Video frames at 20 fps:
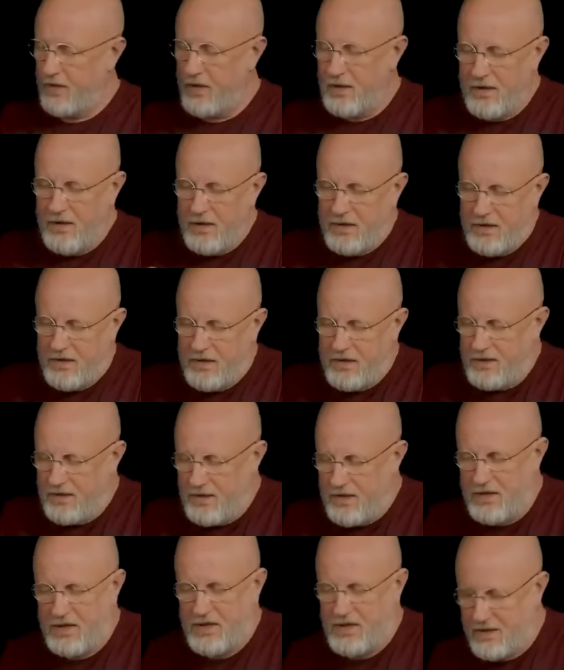не,
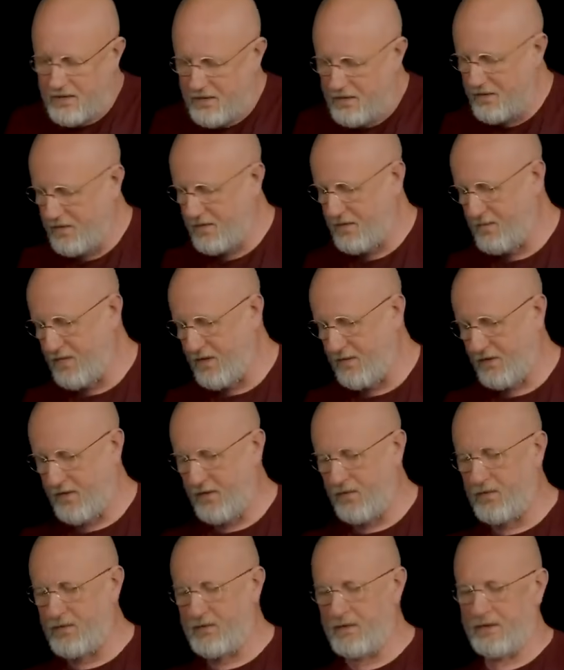не числит себя в
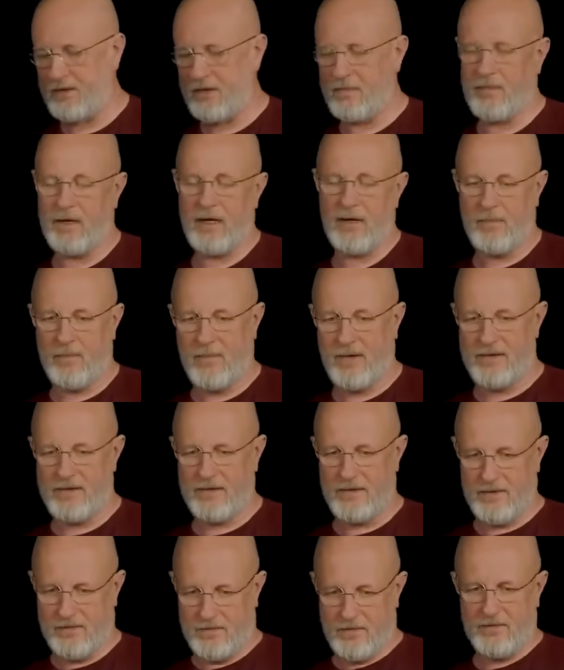какую-то там
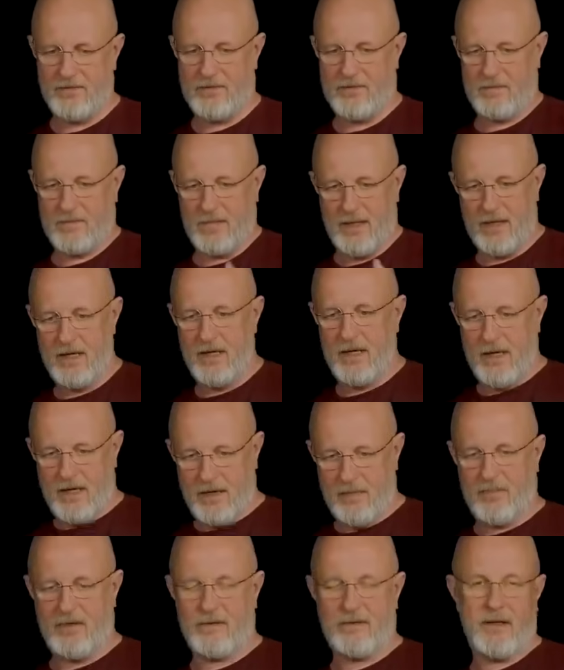оппозицию, он себя
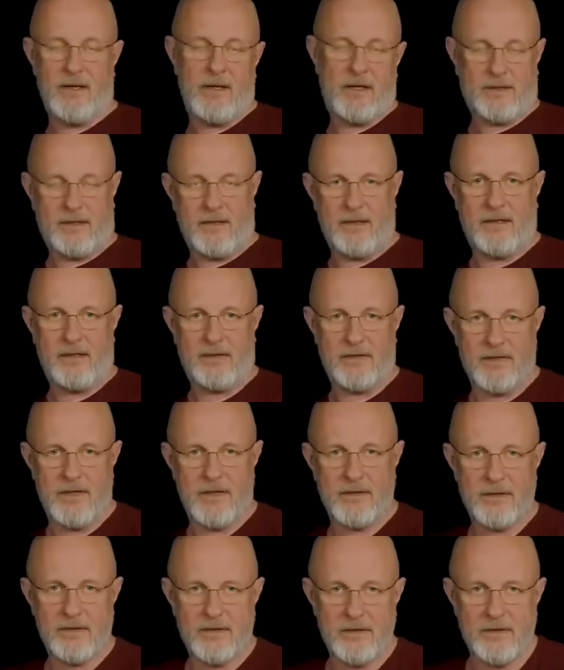определяет как
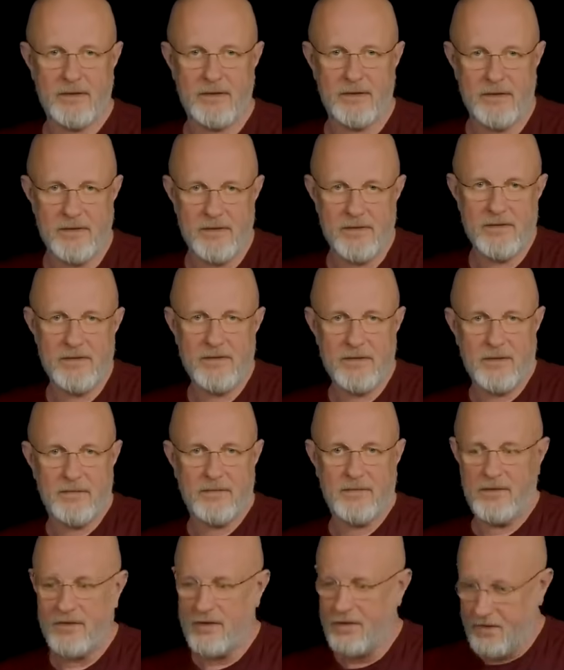гражданина Российской
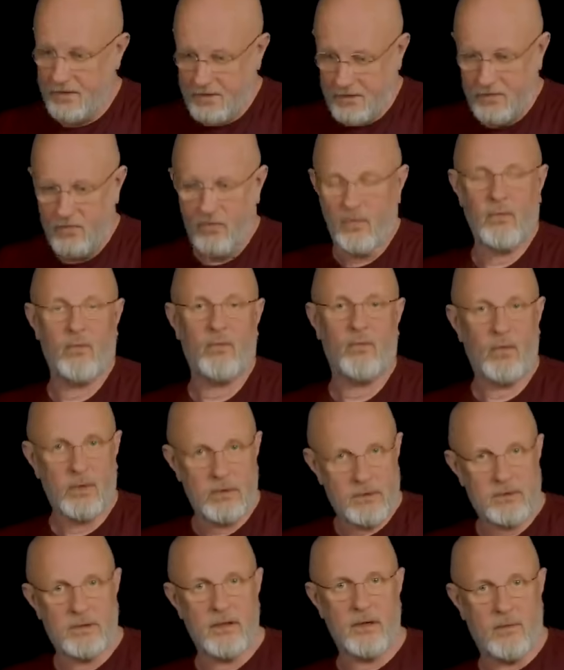Федерации. Ну,
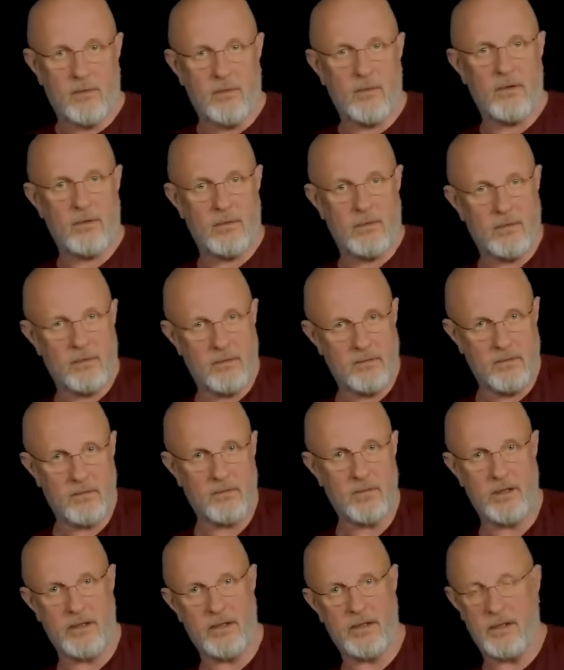вот такое у
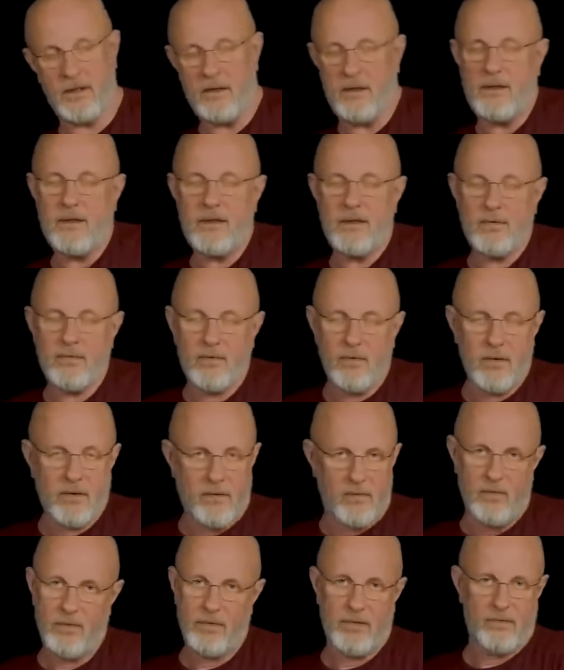него мнение. И не
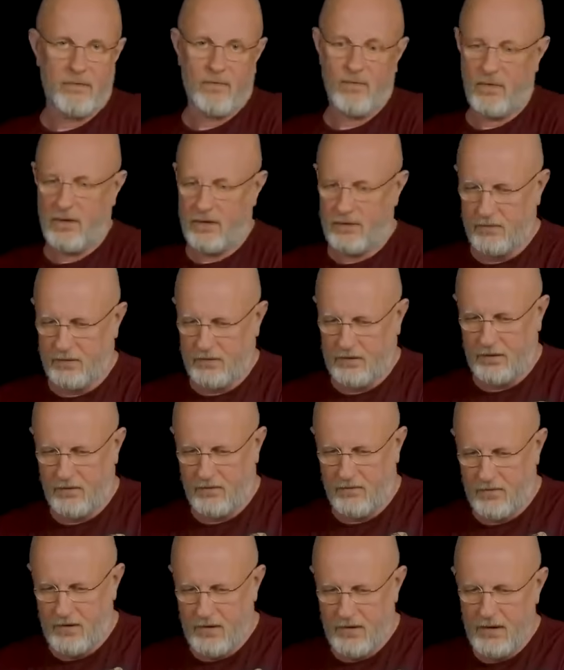только у него оно
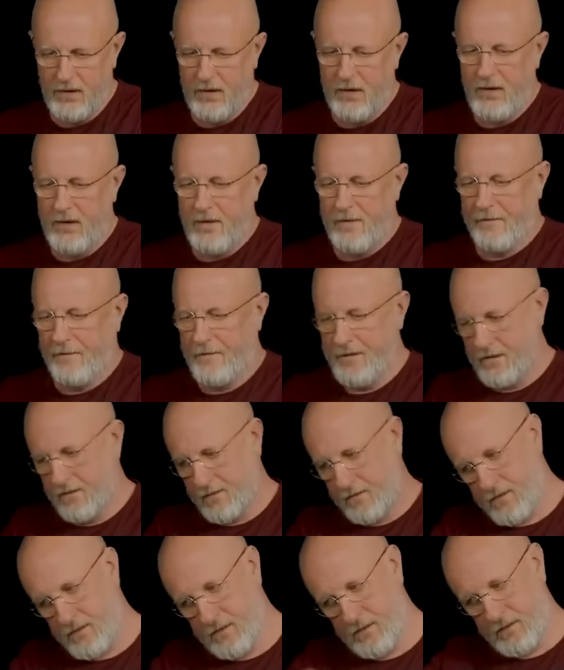такое.
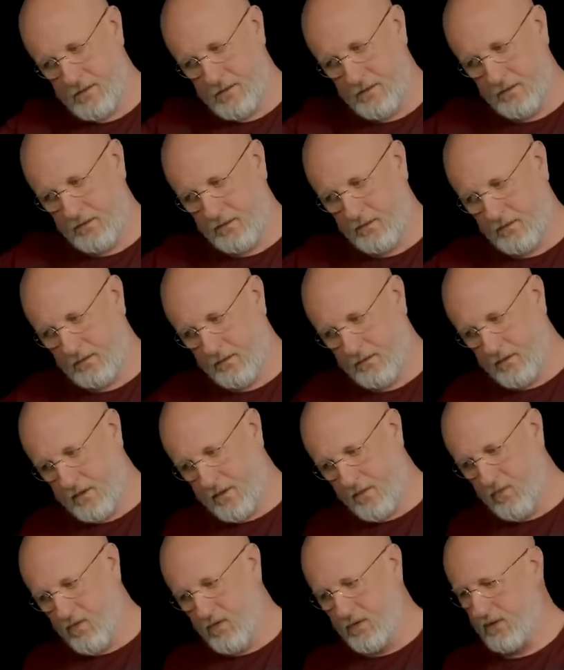Если
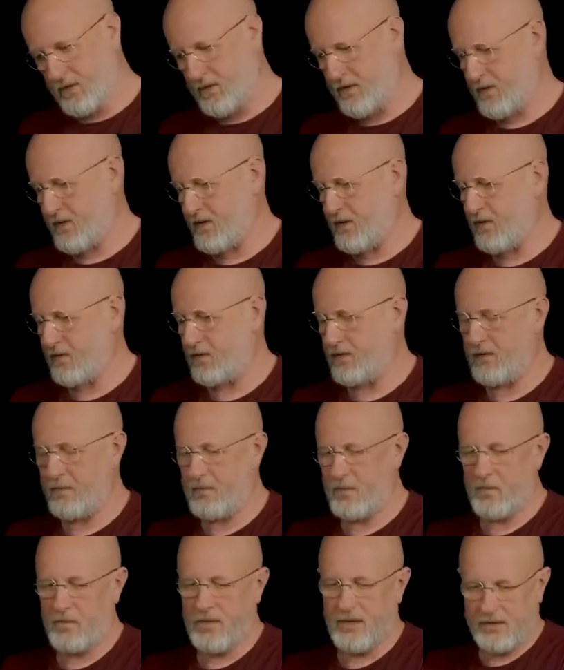работаешь с
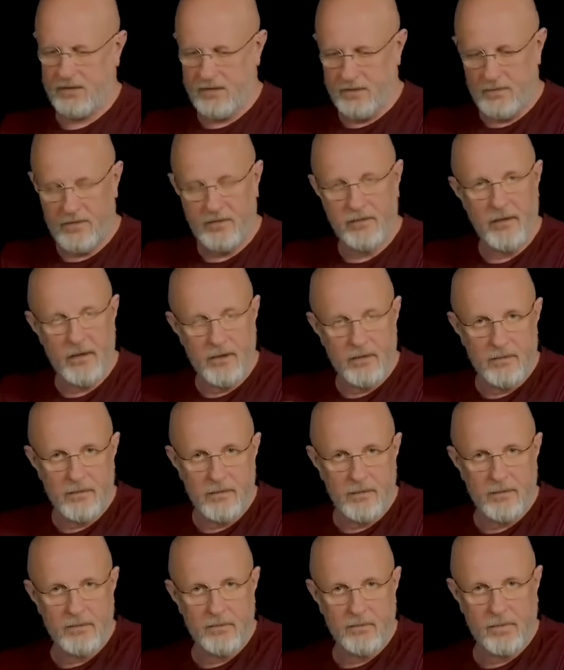народными массами,
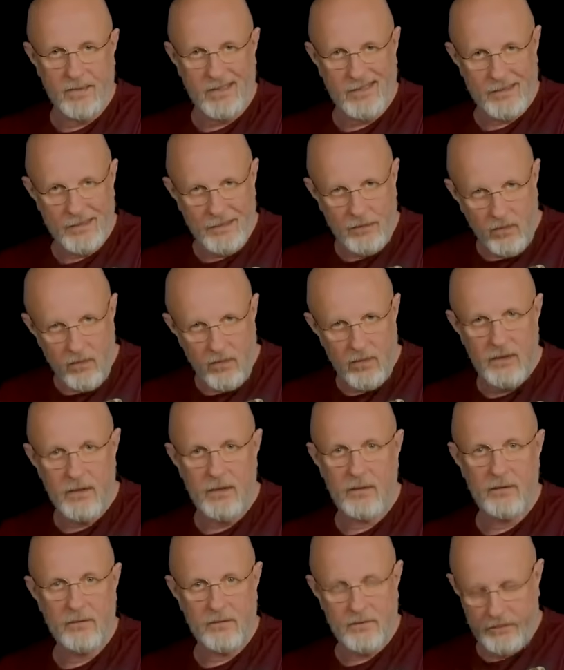следует про
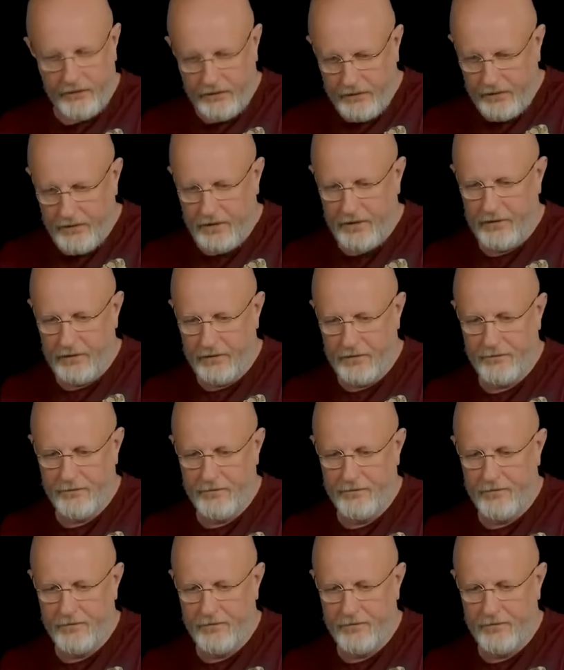такое знать.